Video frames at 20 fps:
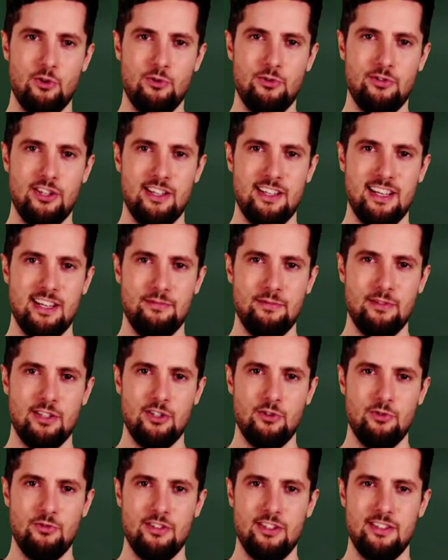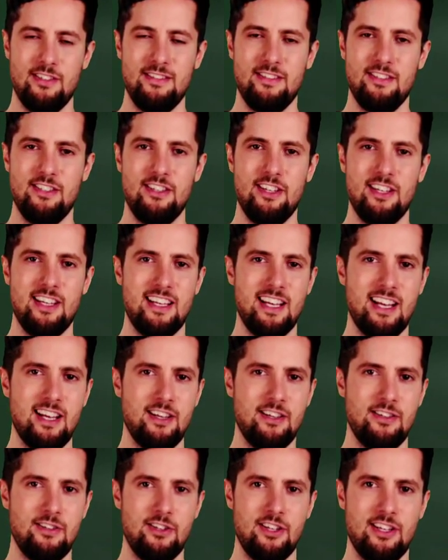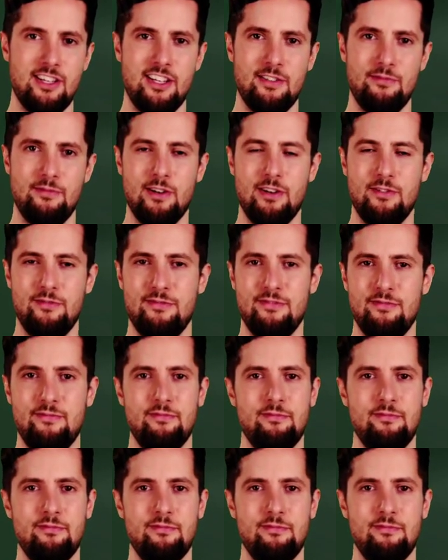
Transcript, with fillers: هناك من ينكر تلك الآية الكريمة